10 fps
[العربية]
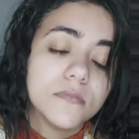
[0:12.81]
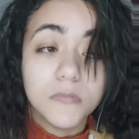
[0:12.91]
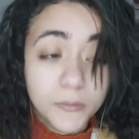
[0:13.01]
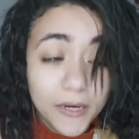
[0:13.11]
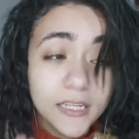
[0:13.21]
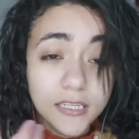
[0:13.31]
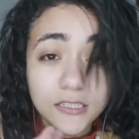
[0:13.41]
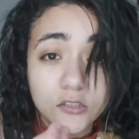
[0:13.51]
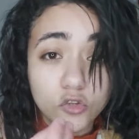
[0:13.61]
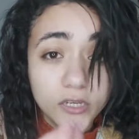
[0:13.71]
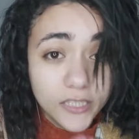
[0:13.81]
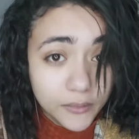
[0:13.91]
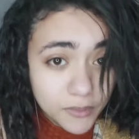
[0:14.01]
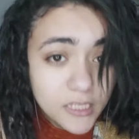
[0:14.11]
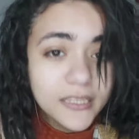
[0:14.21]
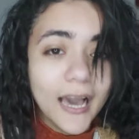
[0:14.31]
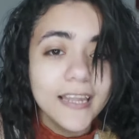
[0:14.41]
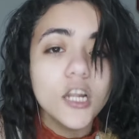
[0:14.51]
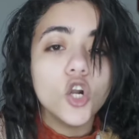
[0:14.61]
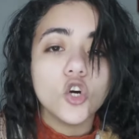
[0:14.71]
بمعنى ان انت تروحي تعملي
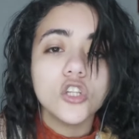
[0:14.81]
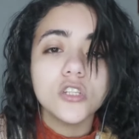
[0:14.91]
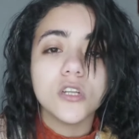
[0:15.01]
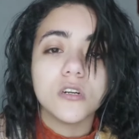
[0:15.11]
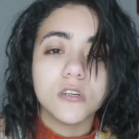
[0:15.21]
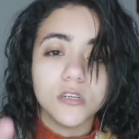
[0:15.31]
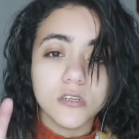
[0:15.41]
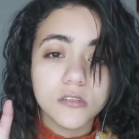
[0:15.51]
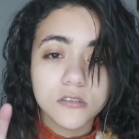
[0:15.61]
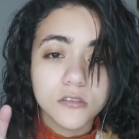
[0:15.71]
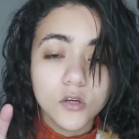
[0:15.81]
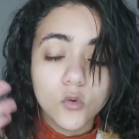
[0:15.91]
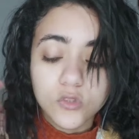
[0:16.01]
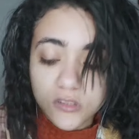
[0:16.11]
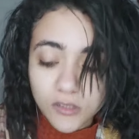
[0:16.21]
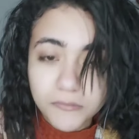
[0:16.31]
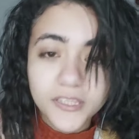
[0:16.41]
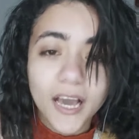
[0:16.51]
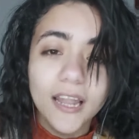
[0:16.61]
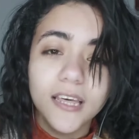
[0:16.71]
تحليل الغده الدرقيه
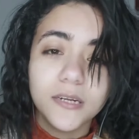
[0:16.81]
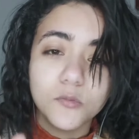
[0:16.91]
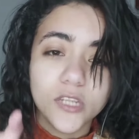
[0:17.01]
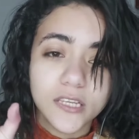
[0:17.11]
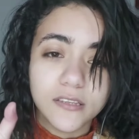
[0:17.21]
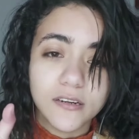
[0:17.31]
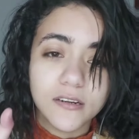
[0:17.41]
وتطمني على هرموناتك